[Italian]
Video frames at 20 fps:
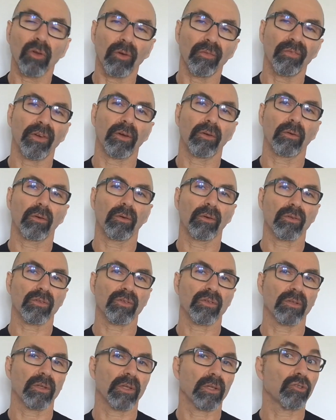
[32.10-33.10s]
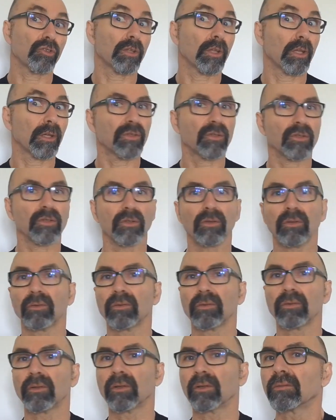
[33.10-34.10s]
fare un corso di
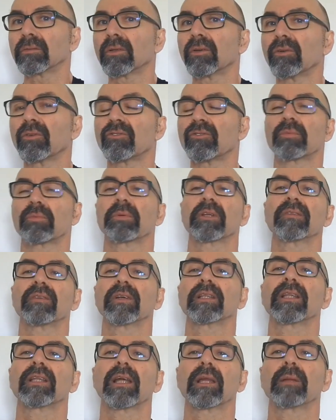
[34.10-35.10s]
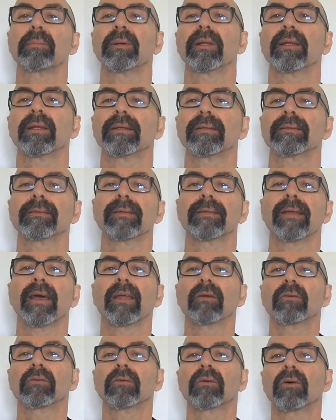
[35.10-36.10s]
recitazione o un corso per diventare pellettiere,
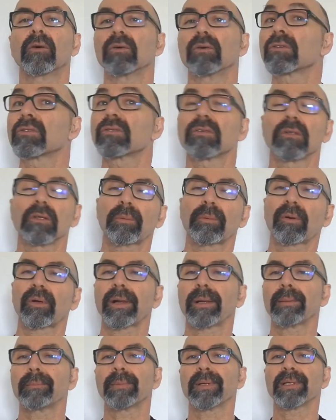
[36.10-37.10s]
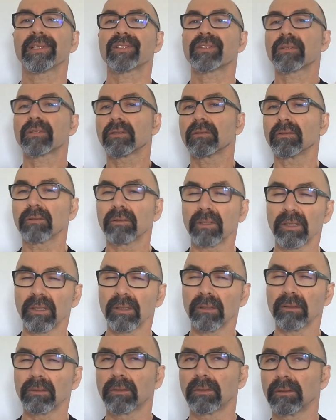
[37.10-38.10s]
un corso di
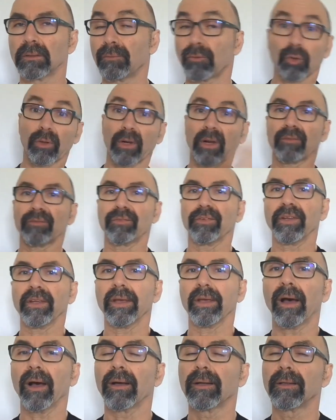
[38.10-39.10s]
programmazione, di fotografia